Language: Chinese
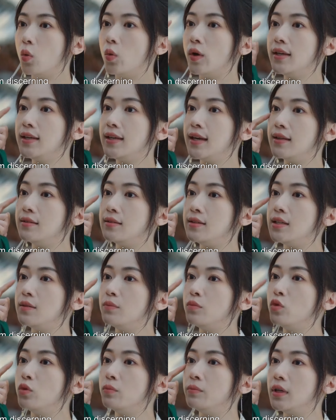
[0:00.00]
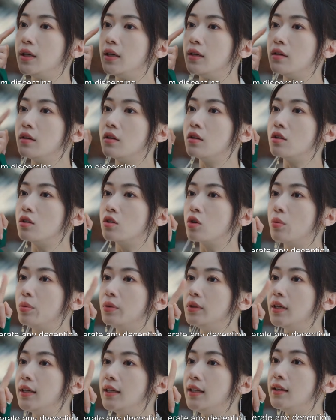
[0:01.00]
我眼清目明，揉
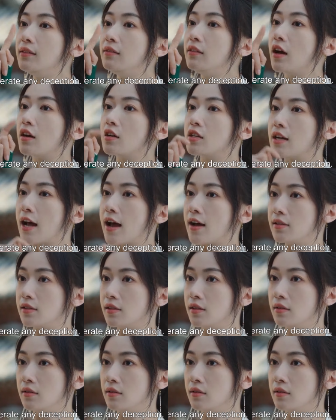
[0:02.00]
不得一点沙子；